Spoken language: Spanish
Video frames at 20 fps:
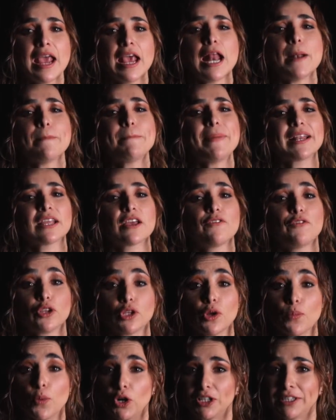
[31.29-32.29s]
el parque
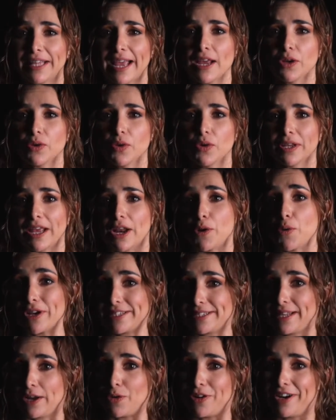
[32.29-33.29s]
fotovoltaico que no
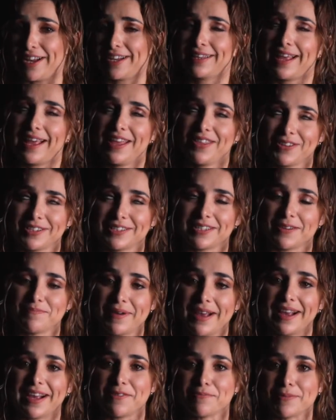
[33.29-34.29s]
está conectado y se
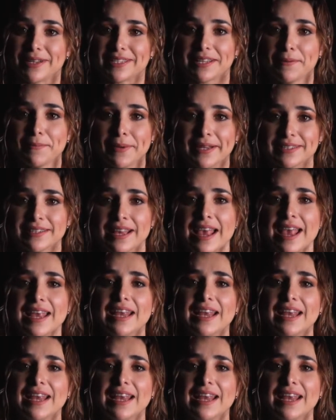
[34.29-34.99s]
paga mes a mes,